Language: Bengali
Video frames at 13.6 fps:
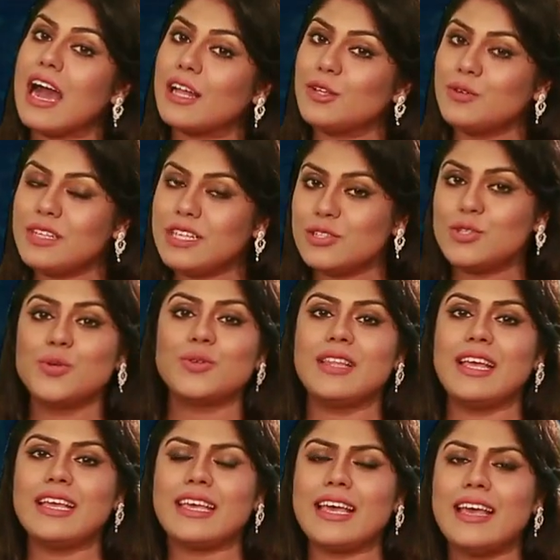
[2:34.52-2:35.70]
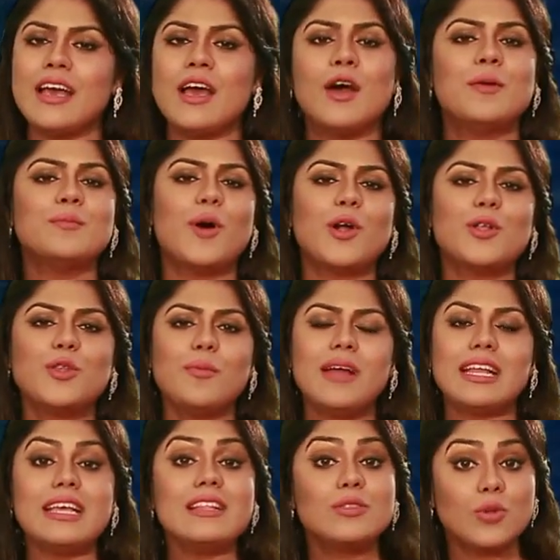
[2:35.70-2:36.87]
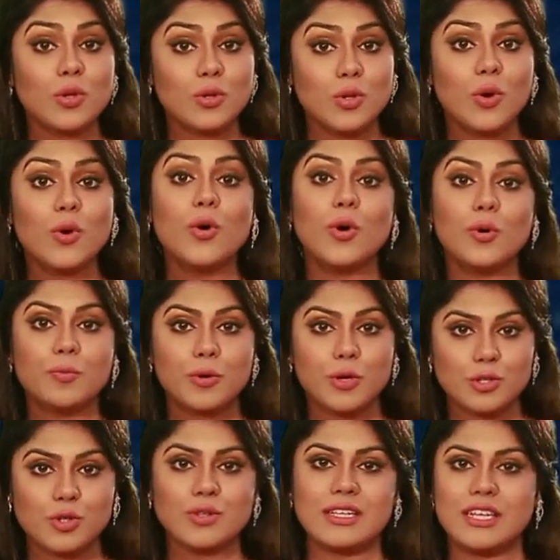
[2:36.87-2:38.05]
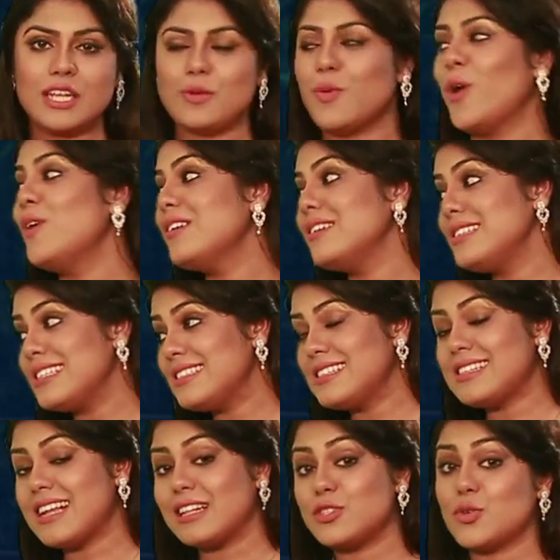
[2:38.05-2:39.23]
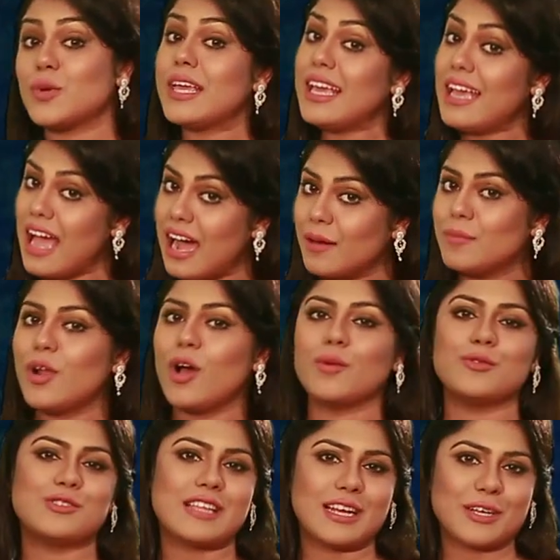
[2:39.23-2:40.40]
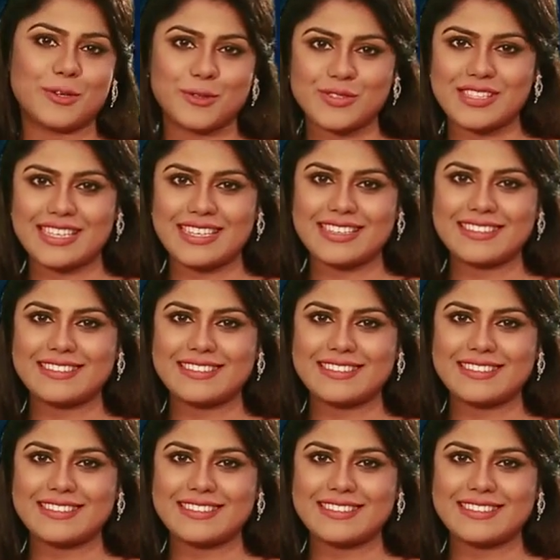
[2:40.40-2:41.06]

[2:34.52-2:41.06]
আধুনিক যুগ থেকে বর্তমানে তথ্য ও প্রযুক্তি নির্ভর ডিজিটাল যুগে আমরা অবস্থান করছি